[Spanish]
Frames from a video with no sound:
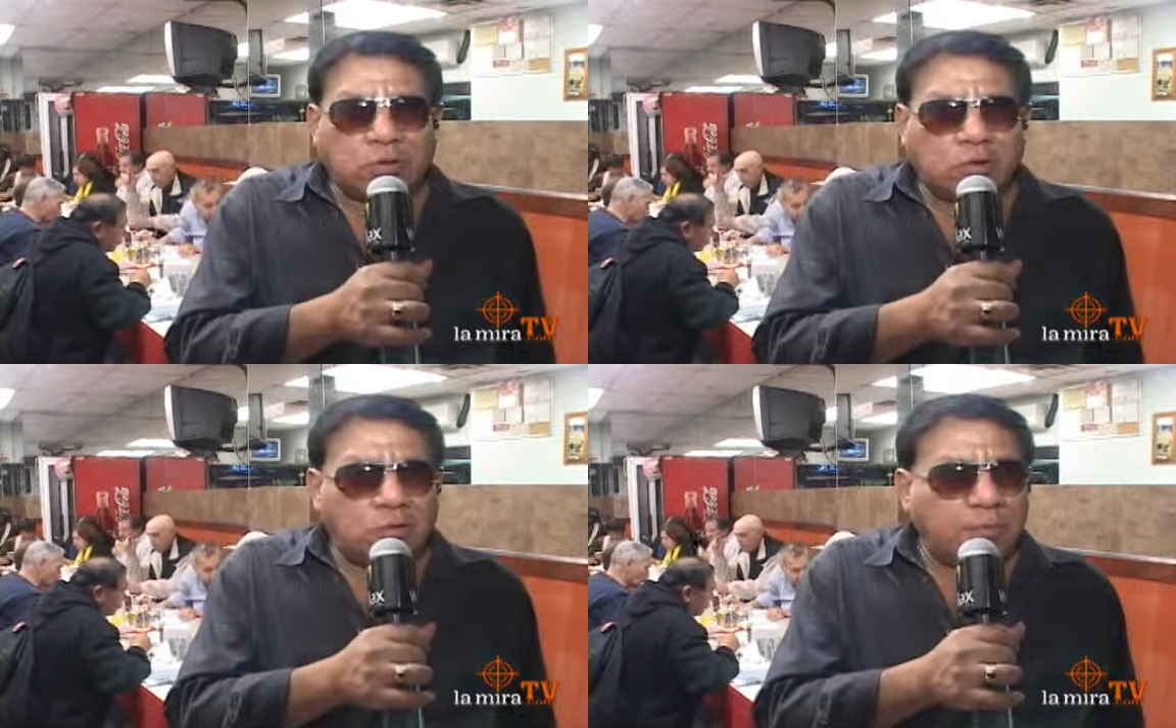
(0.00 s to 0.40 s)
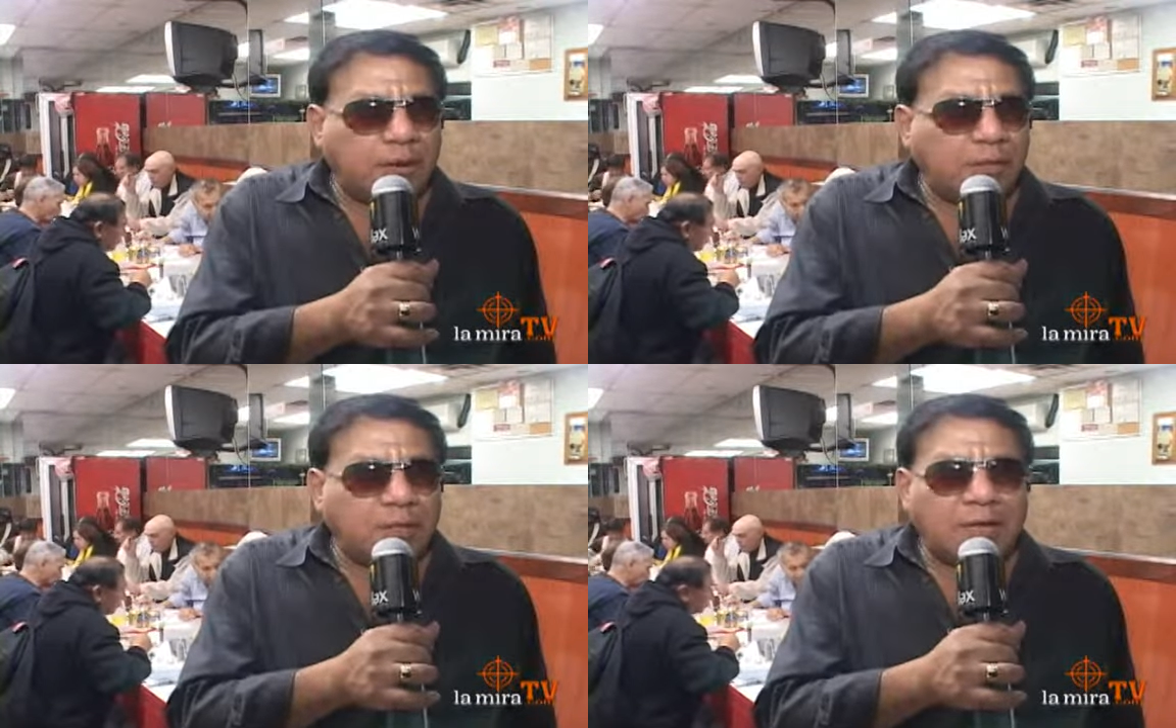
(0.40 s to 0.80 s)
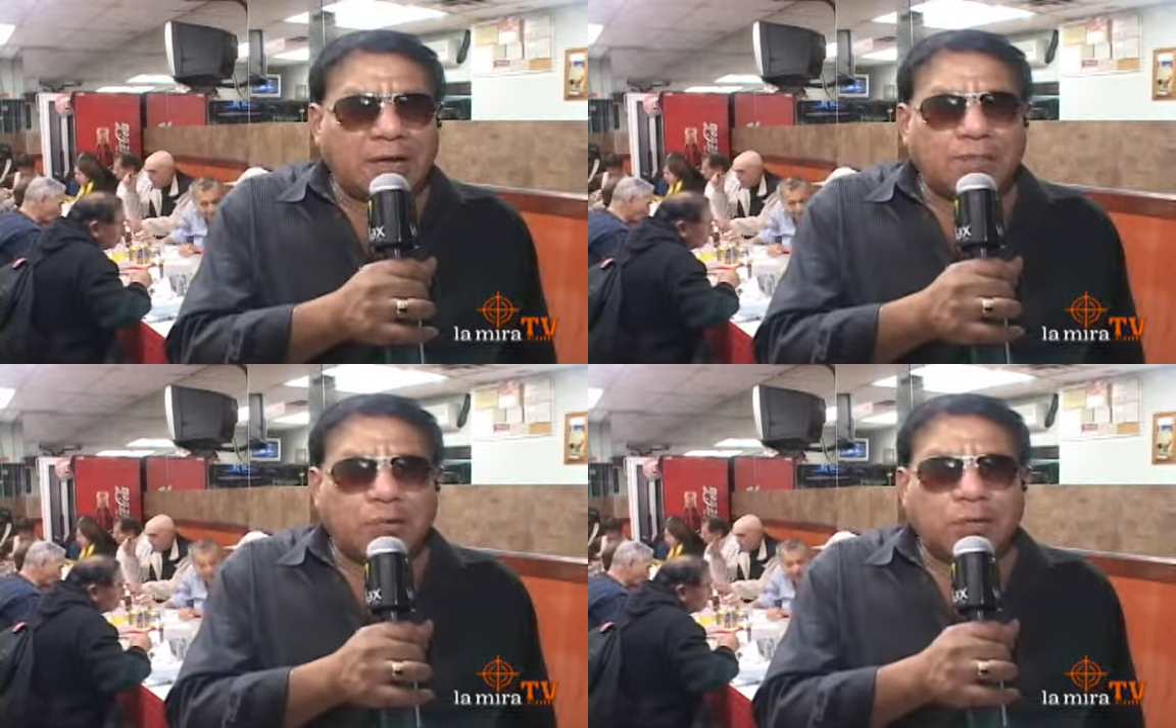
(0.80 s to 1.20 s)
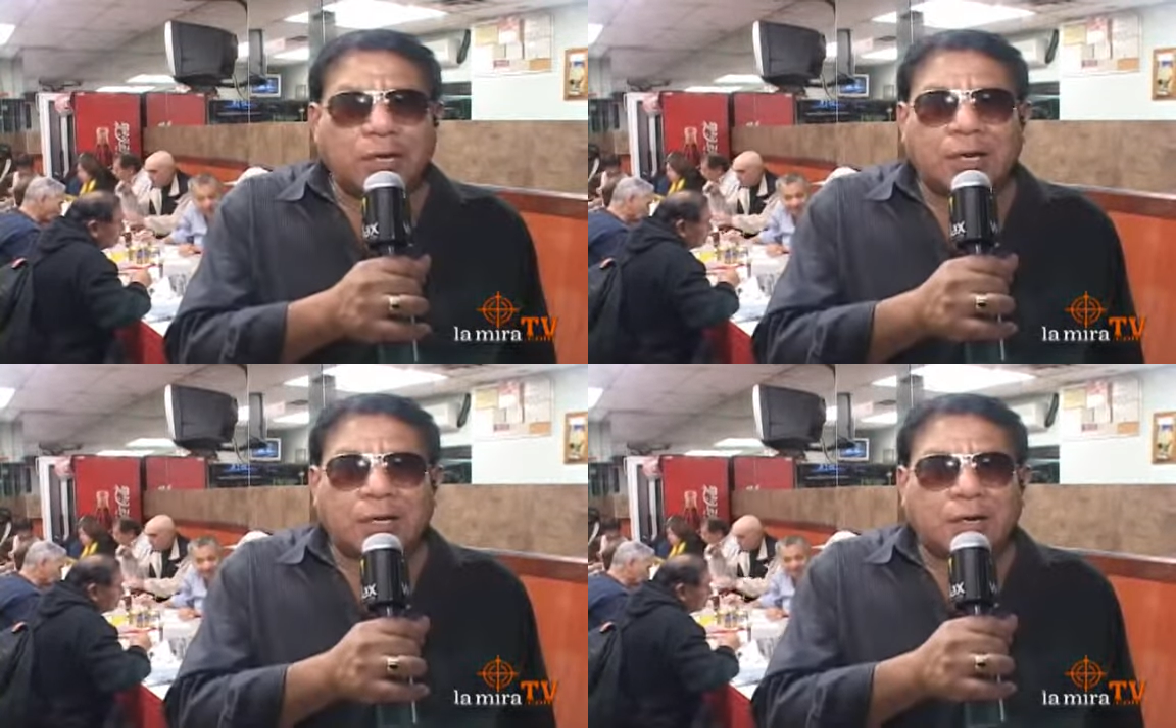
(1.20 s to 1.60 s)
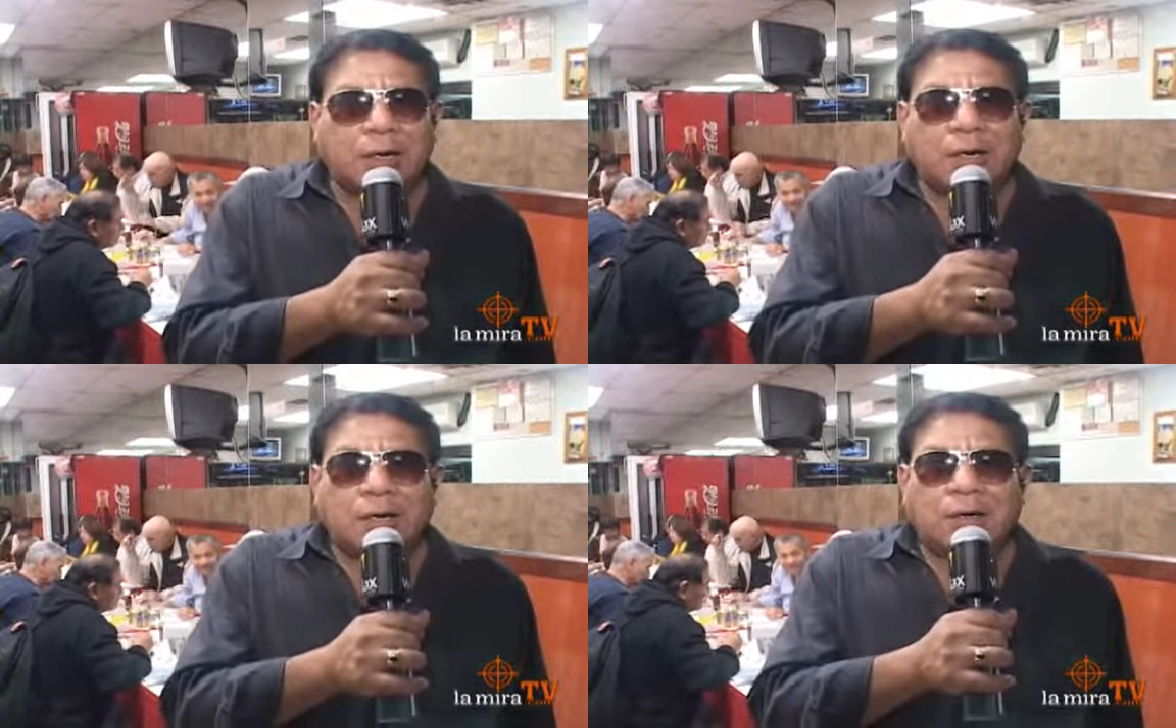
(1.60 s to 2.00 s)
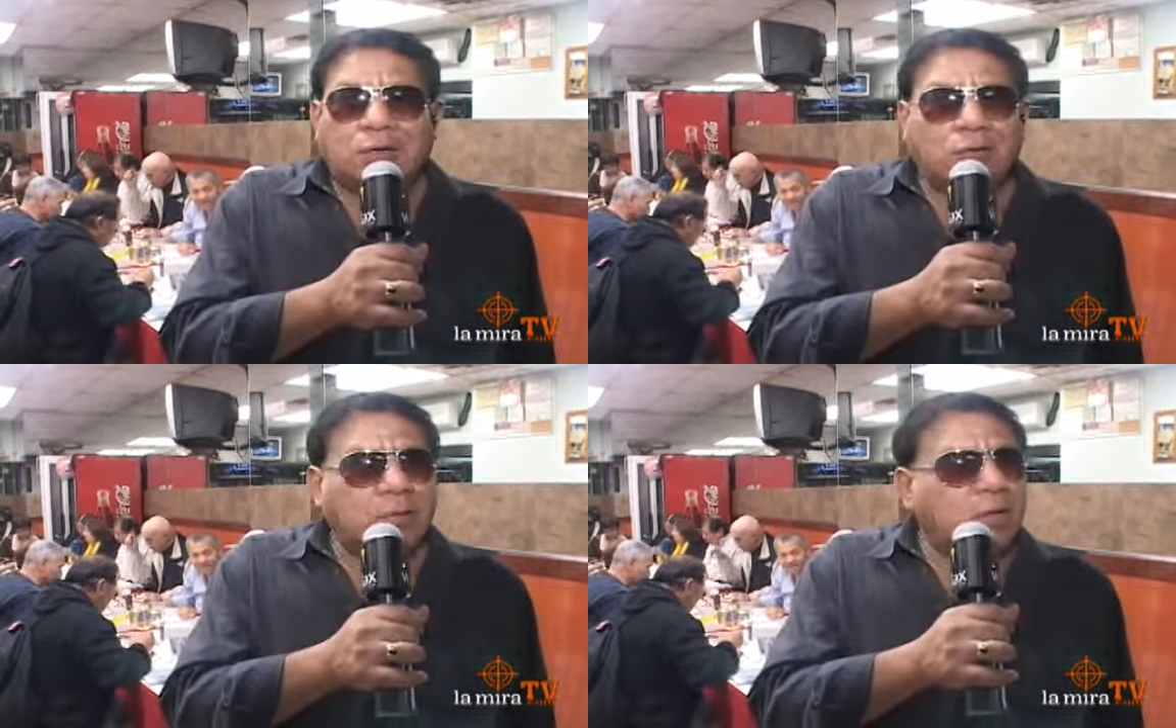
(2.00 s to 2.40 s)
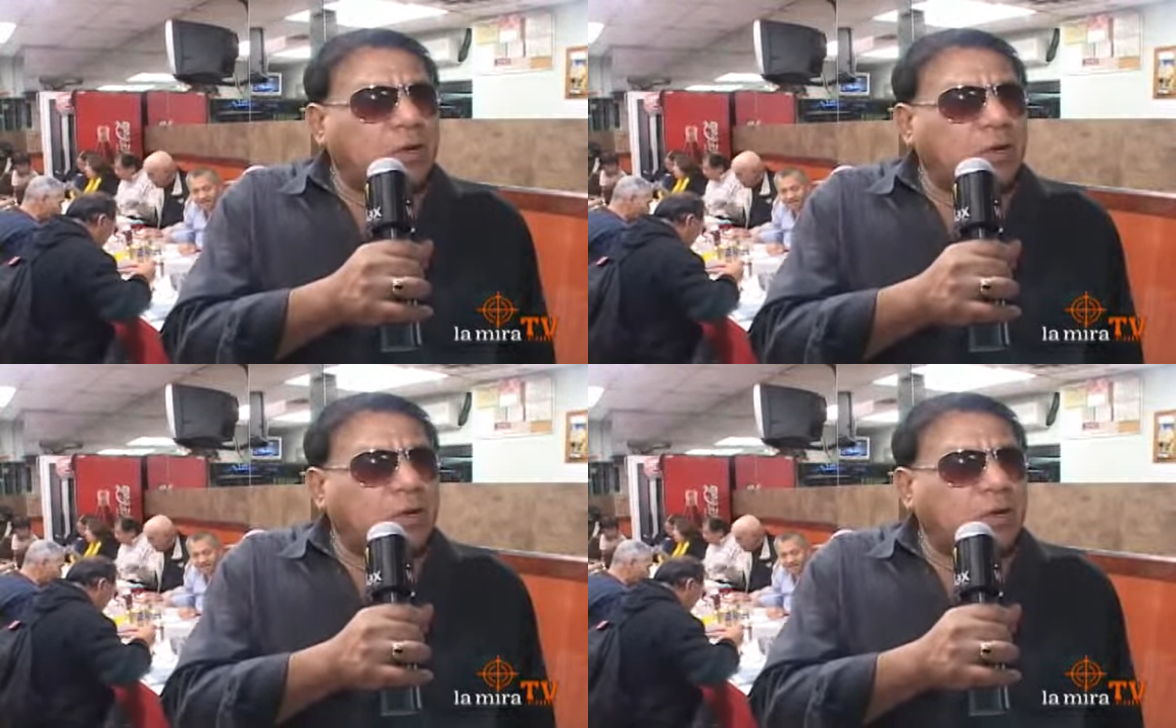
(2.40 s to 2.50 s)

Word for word: como para venir a imponer ¿no?